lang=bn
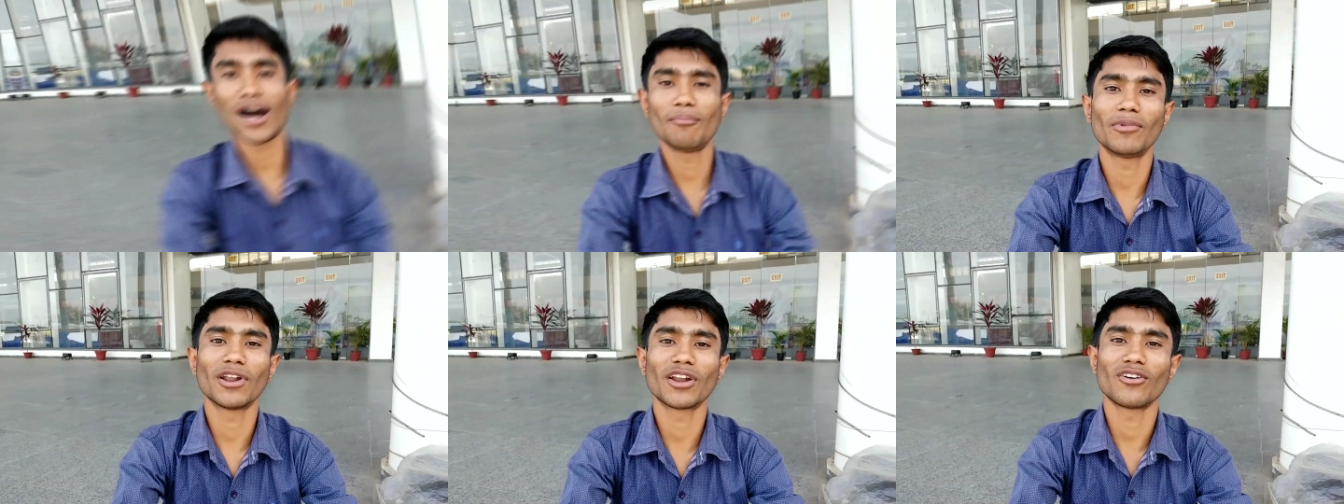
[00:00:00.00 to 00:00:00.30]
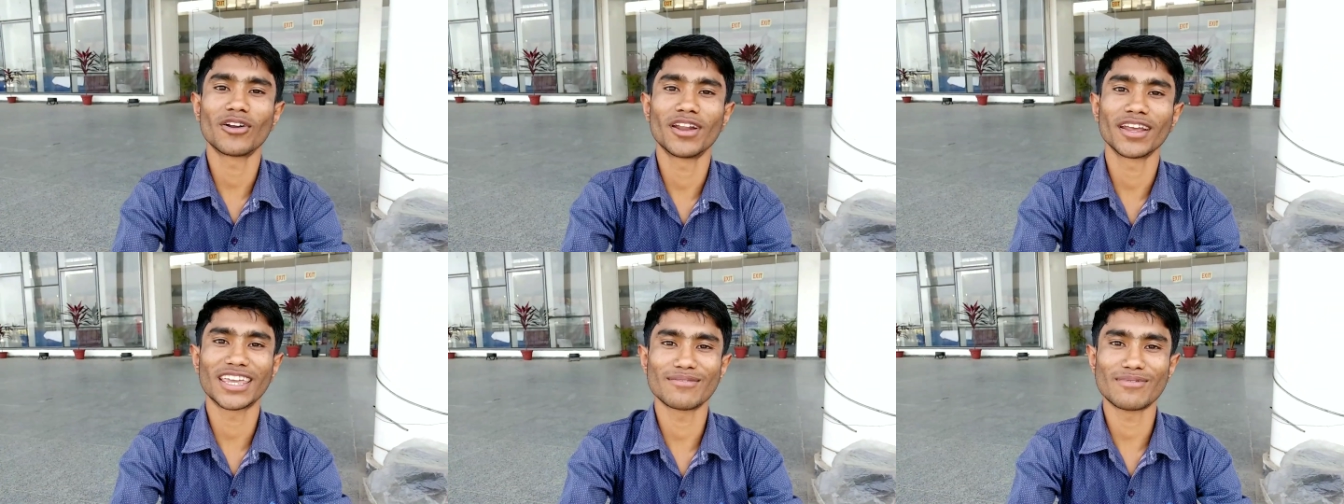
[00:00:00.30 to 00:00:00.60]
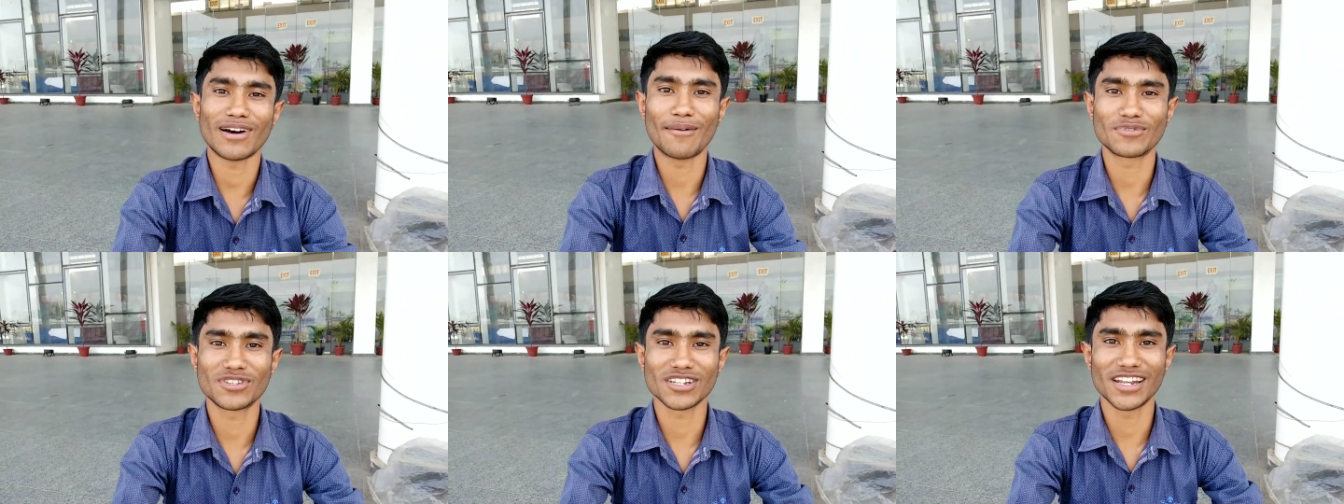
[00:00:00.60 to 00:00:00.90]
আপনারা অনেকে
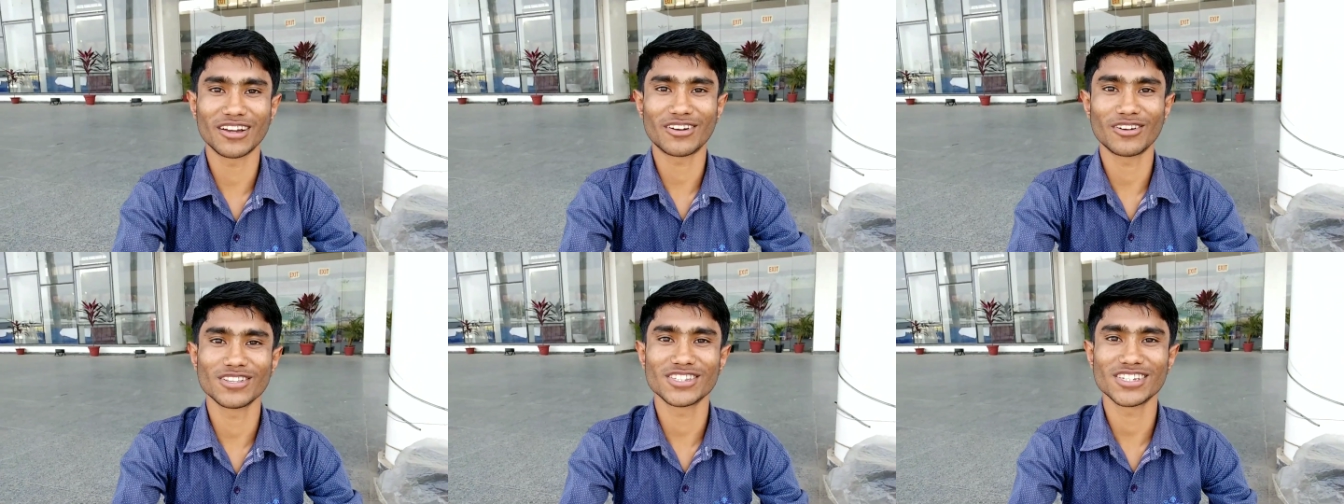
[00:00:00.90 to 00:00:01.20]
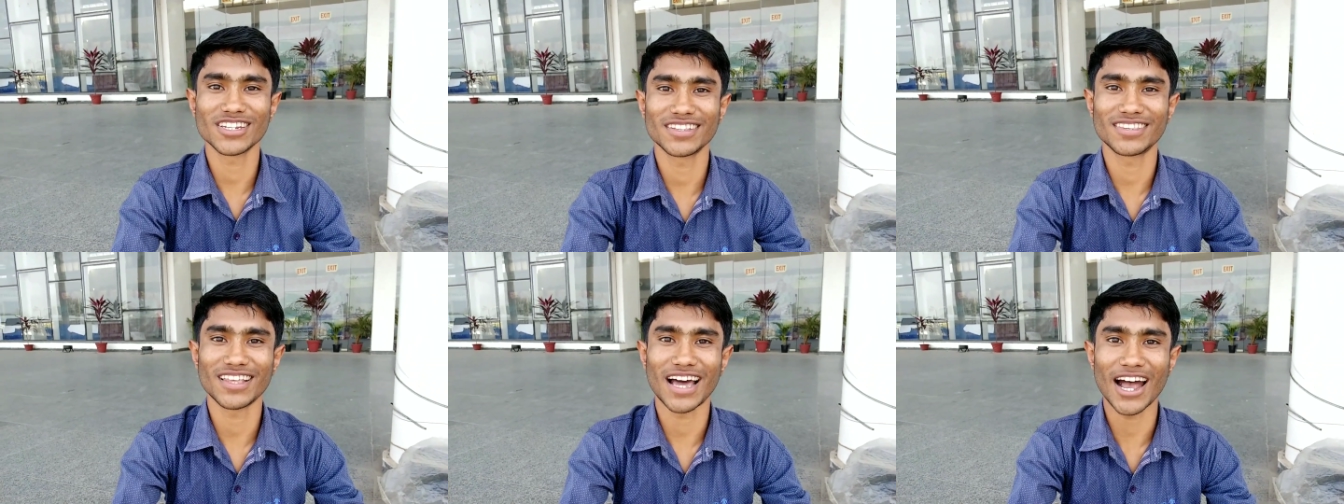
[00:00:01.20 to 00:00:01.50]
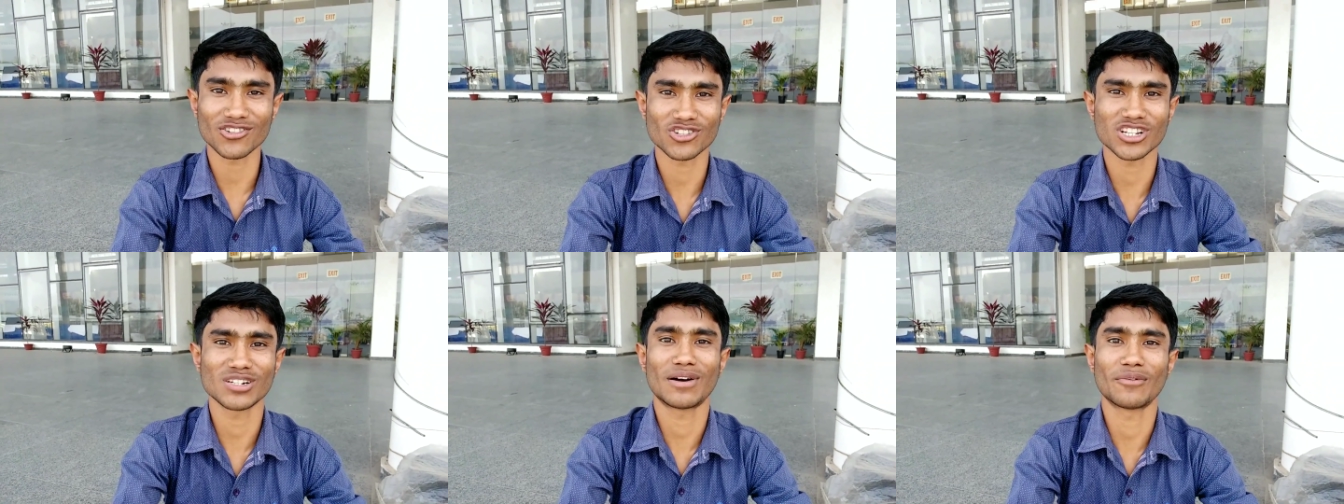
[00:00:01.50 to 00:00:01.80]
ভাবছেন এখন যে
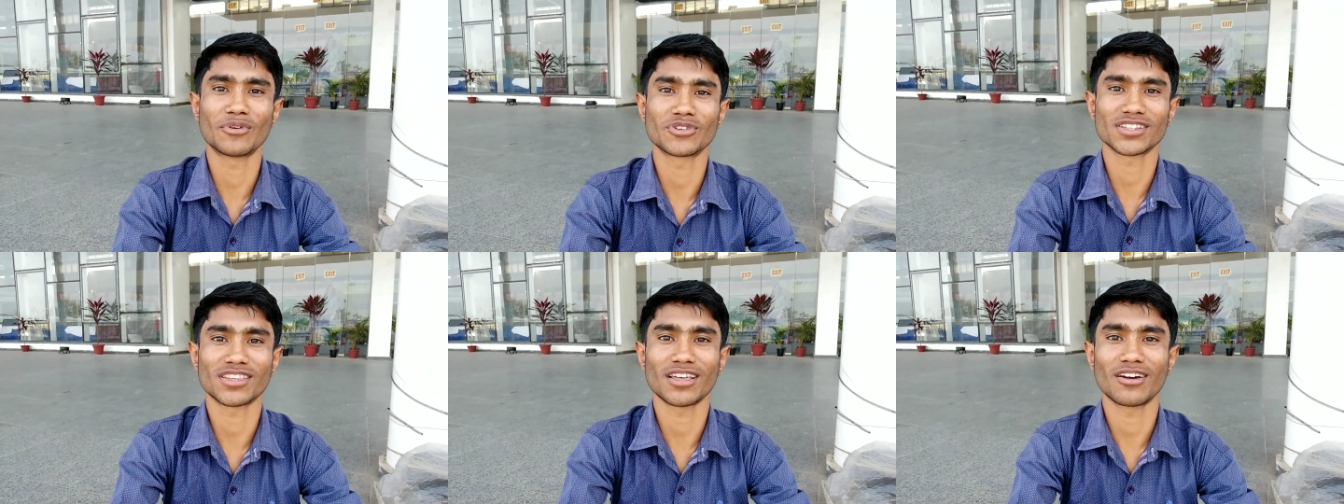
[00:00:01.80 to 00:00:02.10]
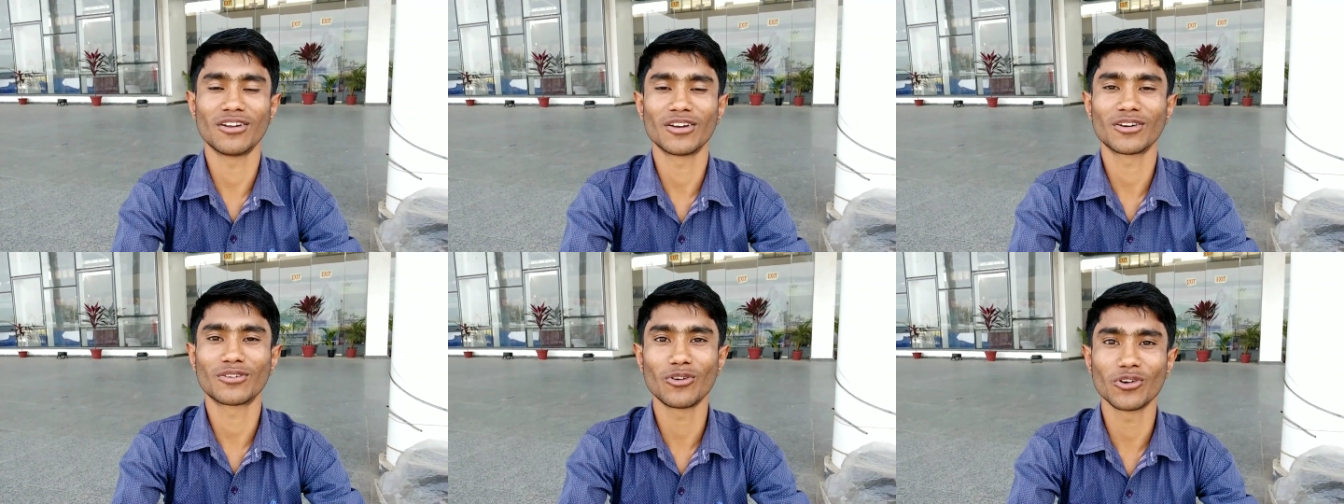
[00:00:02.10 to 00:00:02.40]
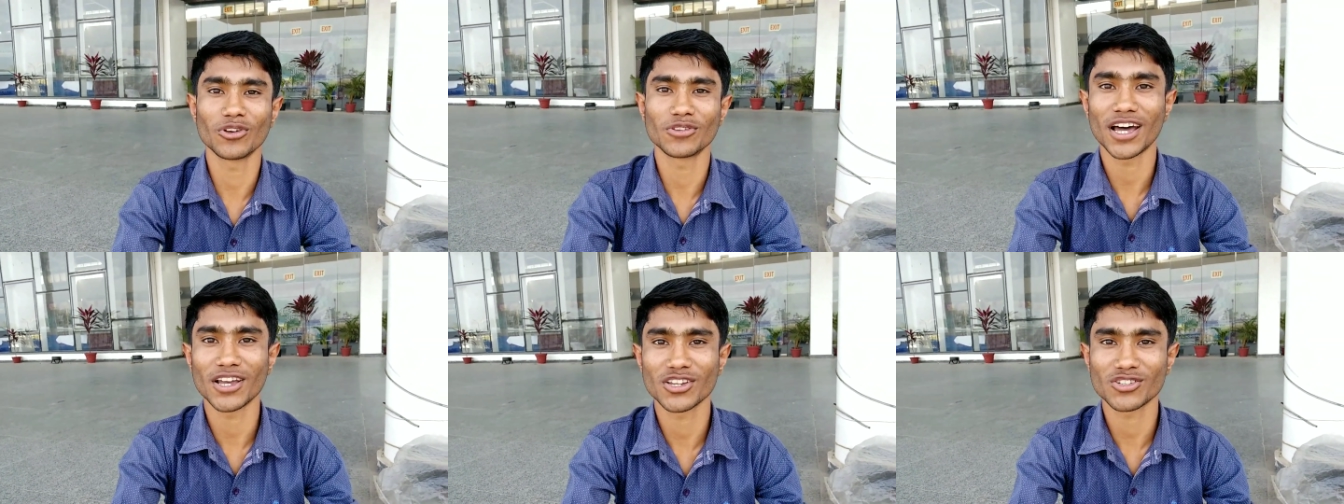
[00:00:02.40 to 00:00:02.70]
আসল মানুষটা তাহলে
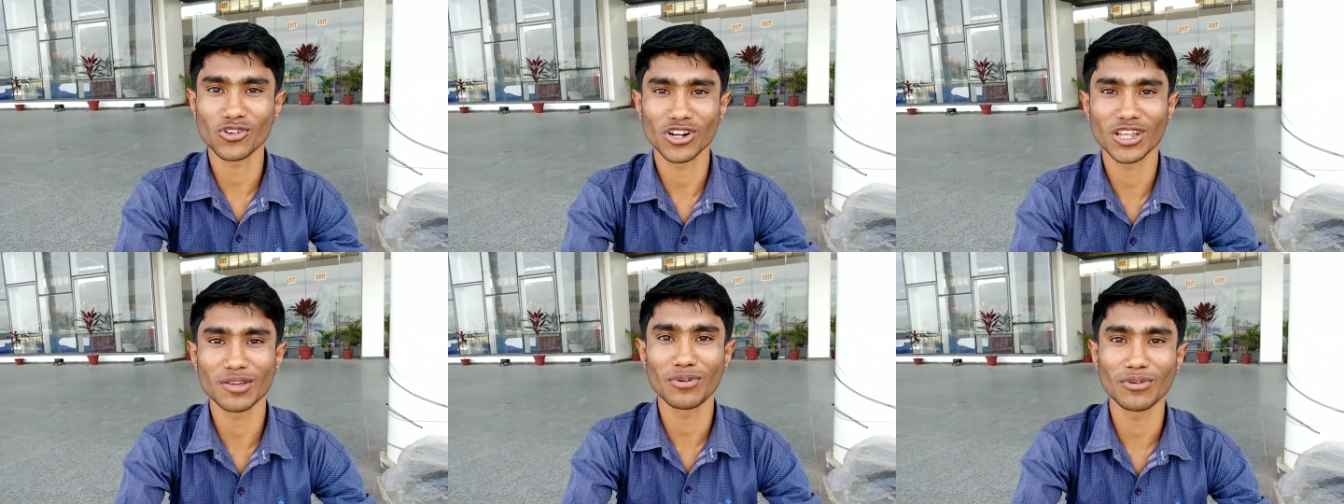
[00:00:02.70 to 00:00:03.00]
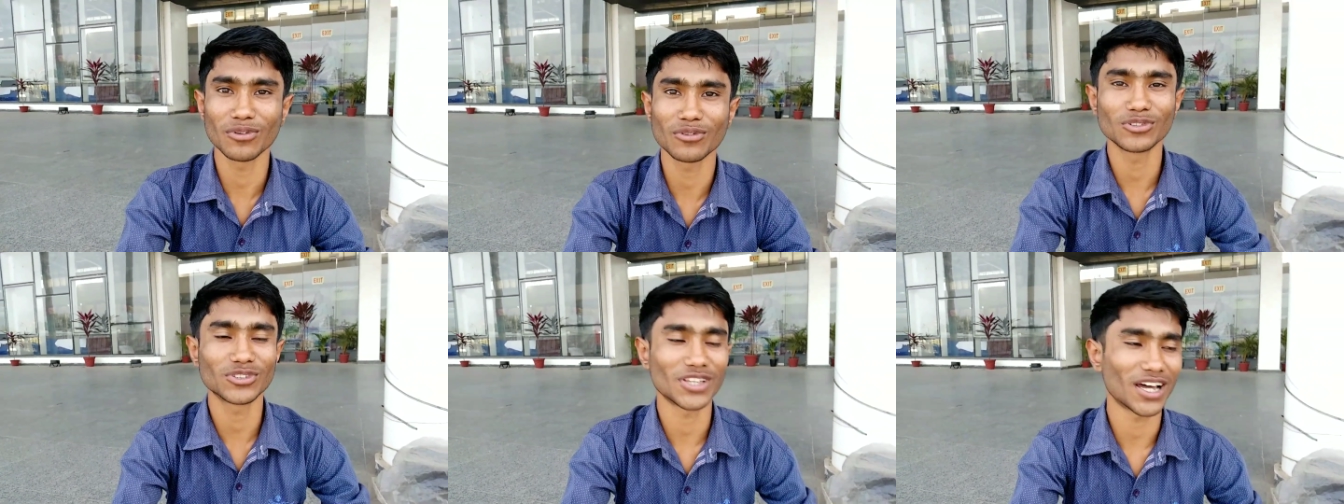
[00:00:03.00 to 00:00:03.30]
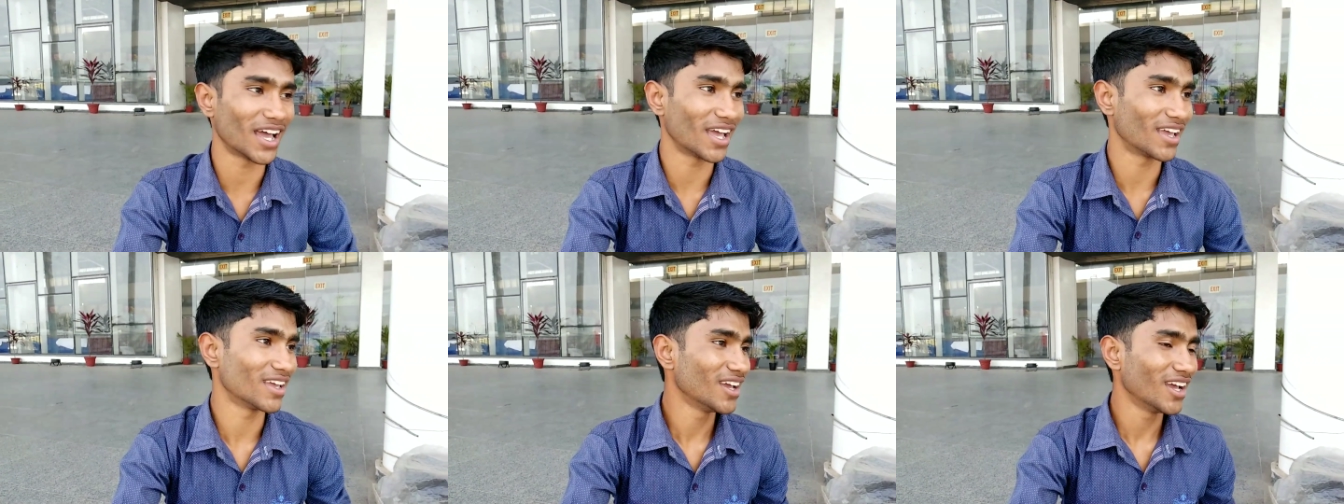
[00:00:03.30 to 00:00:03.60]
কই দ্য স্টোরি বং
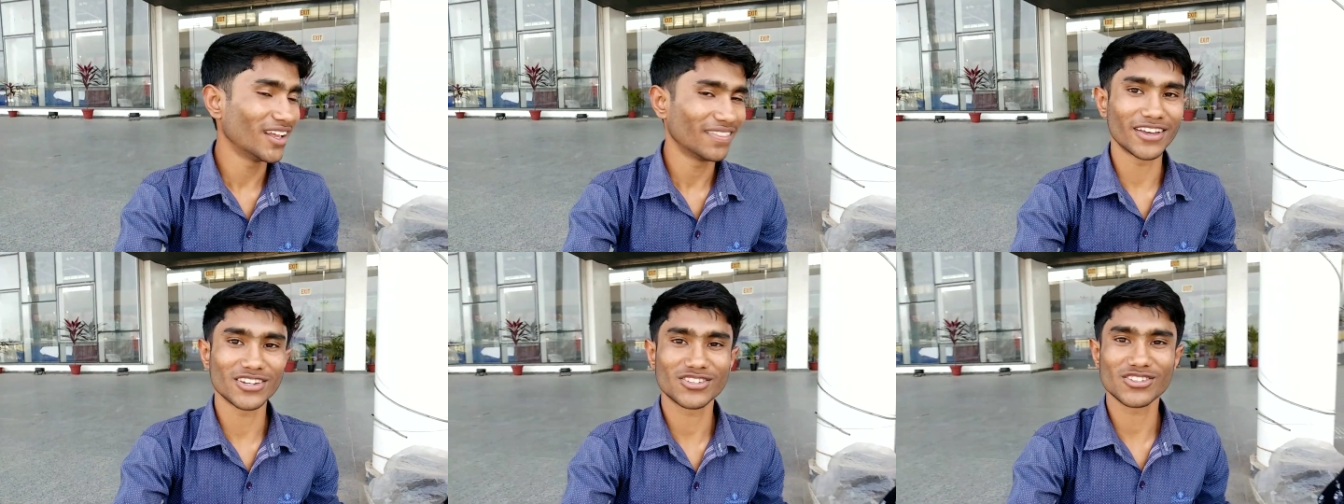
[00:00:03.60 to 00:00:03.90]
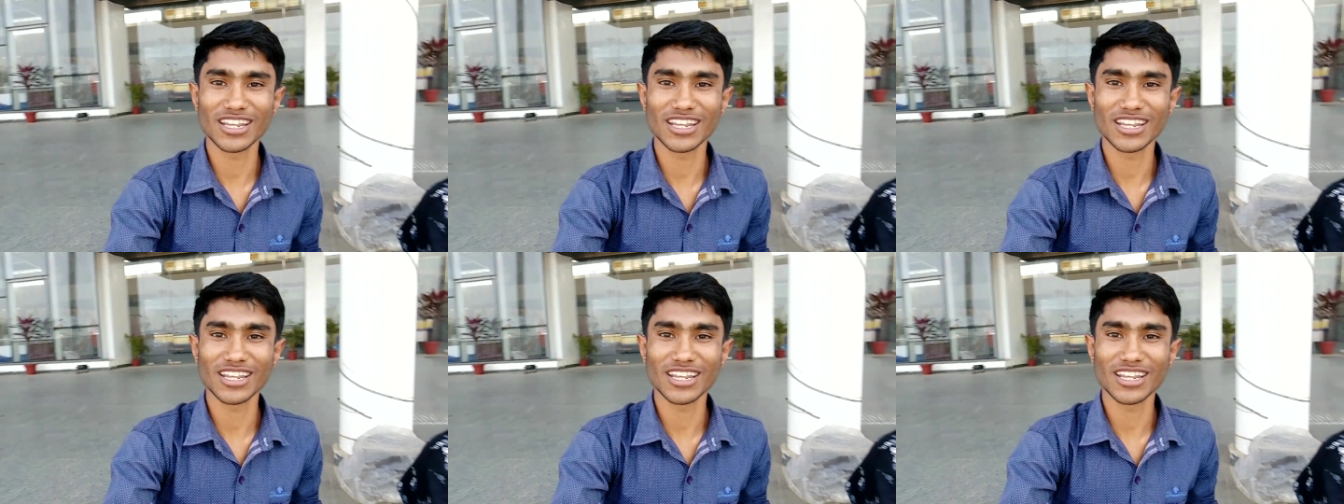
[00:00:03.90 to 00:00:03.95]
কোথায় দ্য